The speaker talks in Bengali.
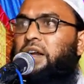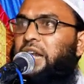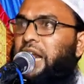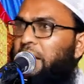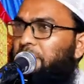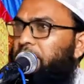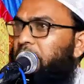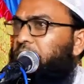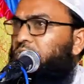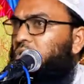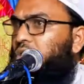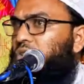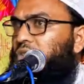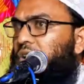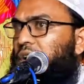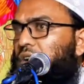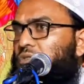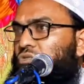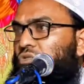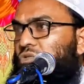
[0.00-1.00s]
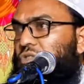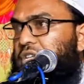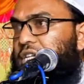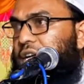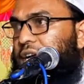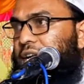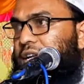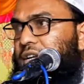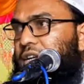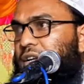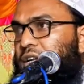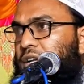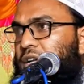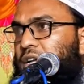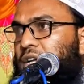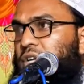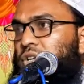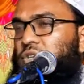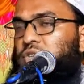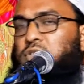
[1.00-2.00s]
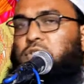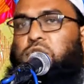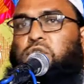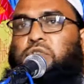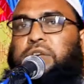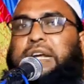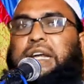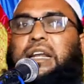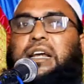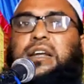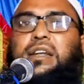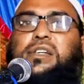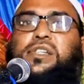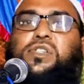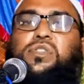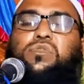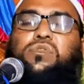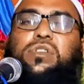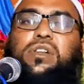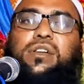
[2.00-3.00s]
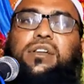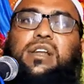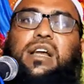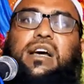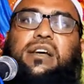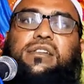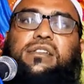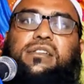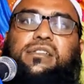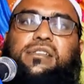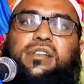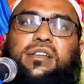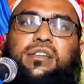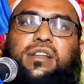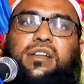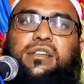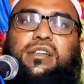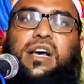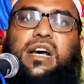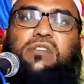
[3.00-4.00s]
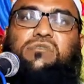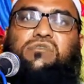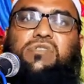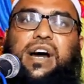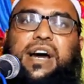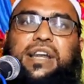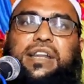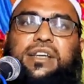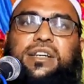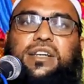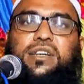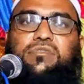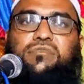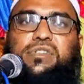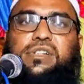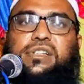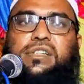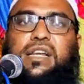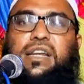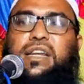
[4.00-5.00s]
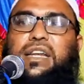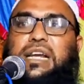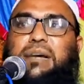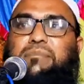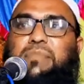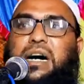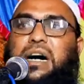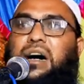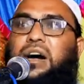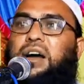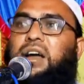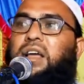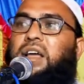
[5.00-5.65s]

রাবি বর্ণনা করছেন সোয়েলা রসুল্লাহ সাল্লাহ আলী ওয়াসাল্লামা